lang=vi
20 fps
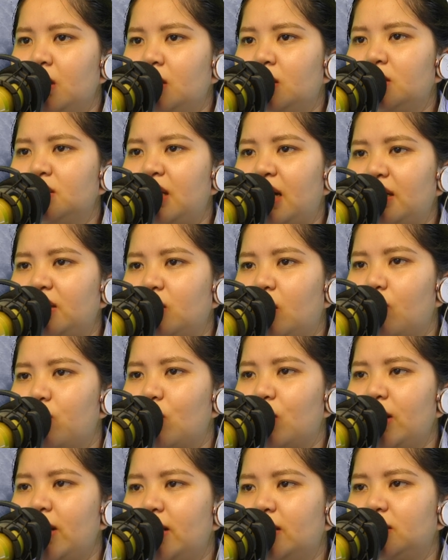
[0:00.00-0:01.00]
hư Thanh
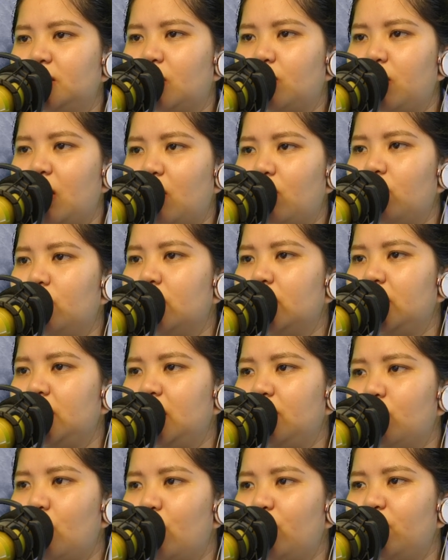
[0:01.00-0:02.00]
không có để ở trong lòng,
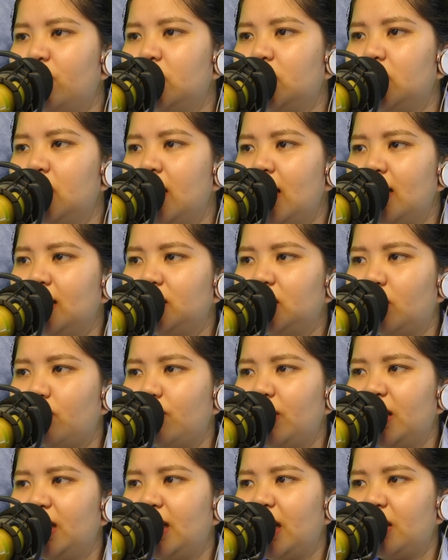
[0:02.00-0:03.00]
nhìn bốn phương,
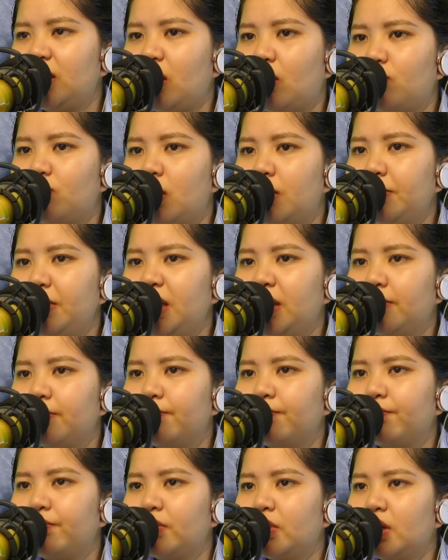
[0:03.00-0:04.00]
trong miệng nhẹ giọng mở
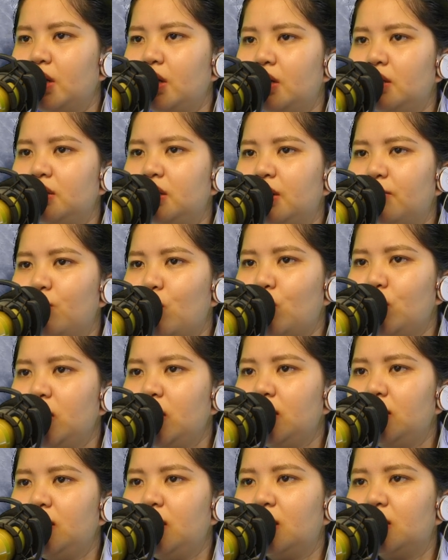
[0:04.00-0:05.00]
miệng. Tiền
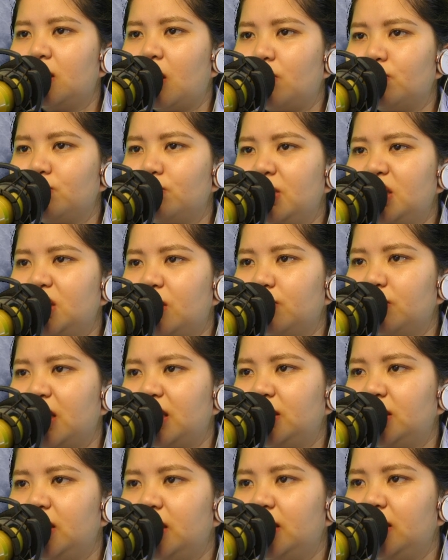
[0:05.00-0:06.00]
bối, nhân tộc bên trong
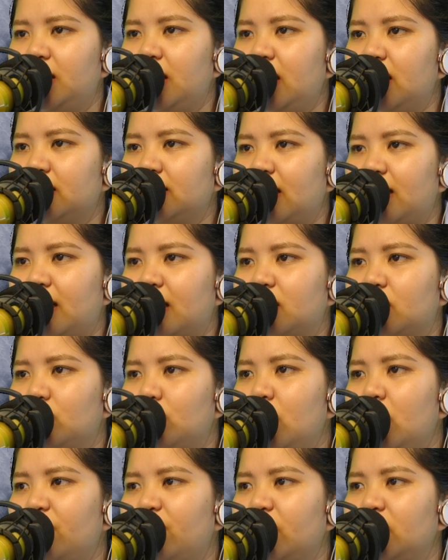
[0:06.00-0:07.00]
thành trì, ta đã
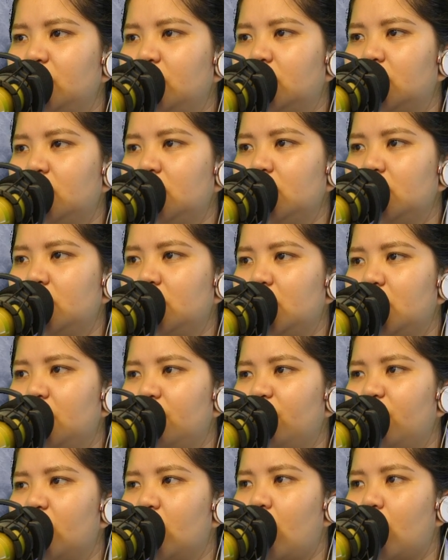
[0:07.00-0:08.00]
cứu hơn phương nữa
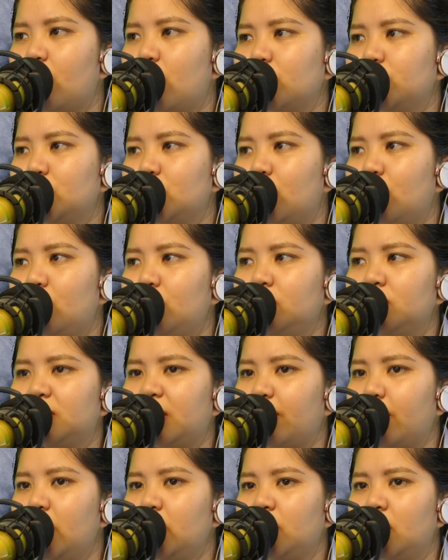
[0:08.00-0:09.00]
nhưng vẫn còn một số,
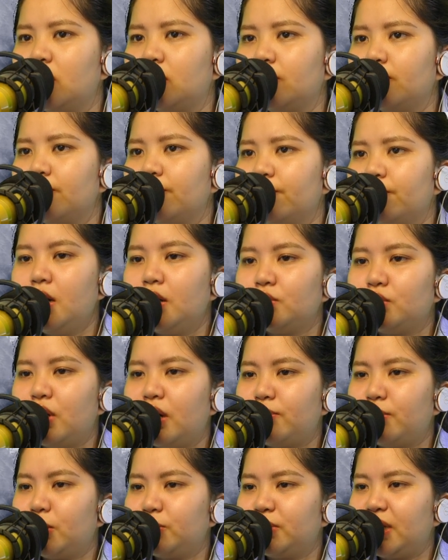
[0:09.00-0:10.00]
ta bất lực.
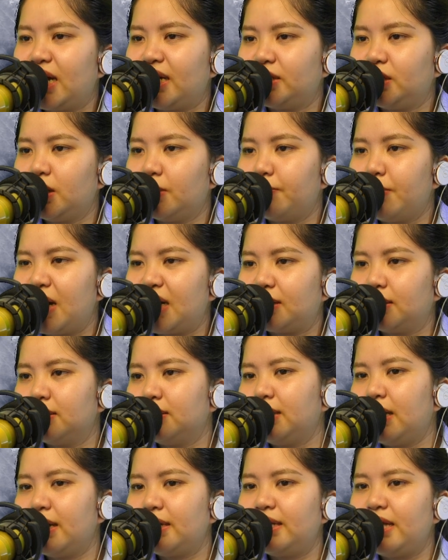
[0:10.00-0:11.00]
Đoan Mộc Tàng trầm bặt,
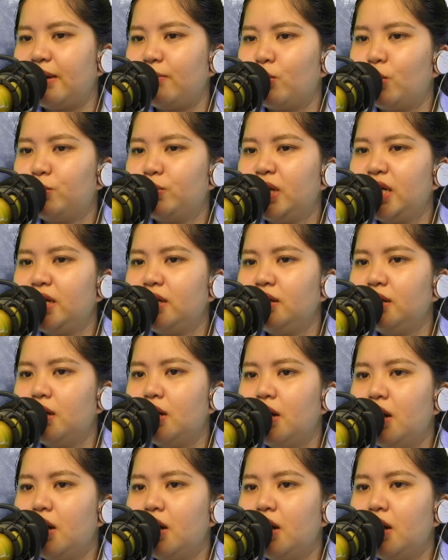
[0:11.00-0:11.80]
than nhẹ một tiếng,